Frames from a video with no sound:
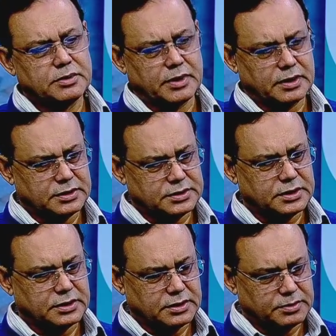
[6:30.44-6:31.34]
আমাদের
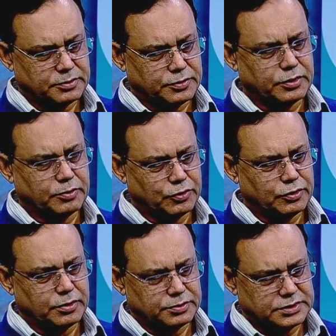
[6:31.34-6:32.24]
বাংলাদেশের মূল
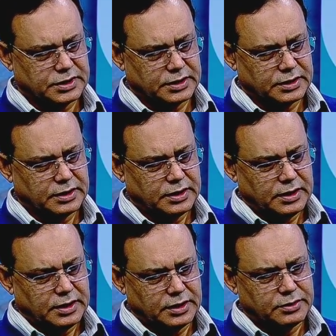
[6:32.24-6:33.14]
মূল অবস্থান
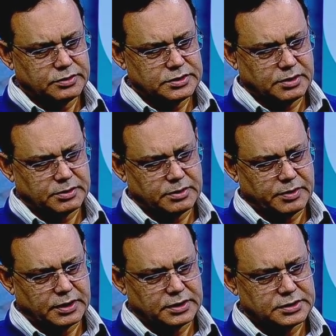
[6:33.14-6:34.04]
এটি হচ্ছে আমাদের
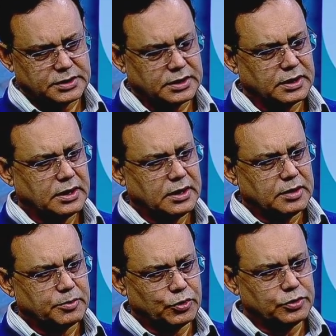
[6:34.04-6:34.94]
বাংলাদেশের
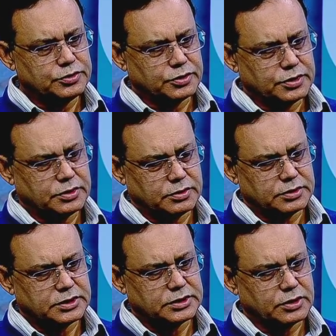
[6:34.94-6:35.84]
মূল চরিত্র
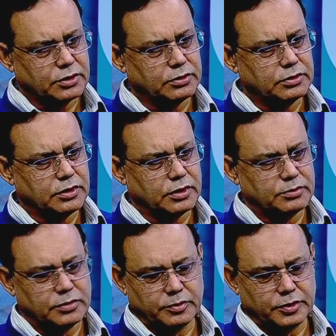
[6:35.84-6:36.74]
যে সকল
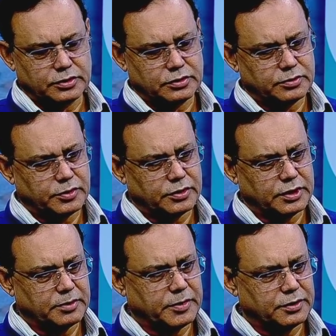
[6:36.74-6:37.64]
ধর্ম মাত্র
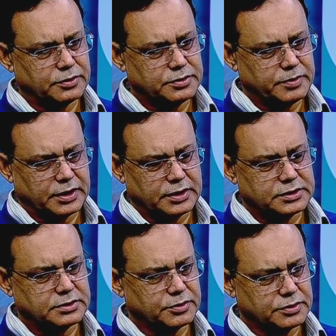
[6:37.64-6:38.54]
বর্ণের মানুষ
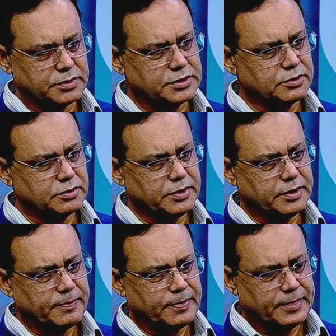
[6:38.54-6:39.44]
বাংলাদেশে বসবাস করবে
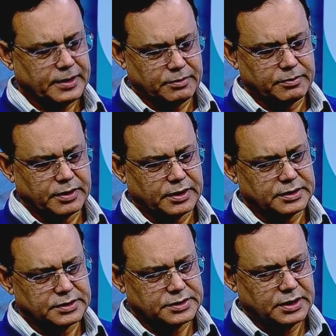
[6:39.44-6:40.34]
এবং
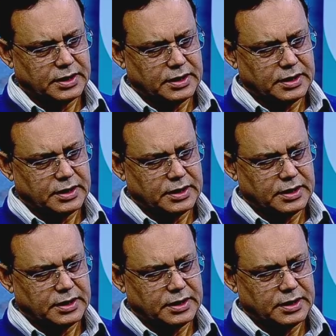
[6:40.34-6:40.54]
বাংলাদেশ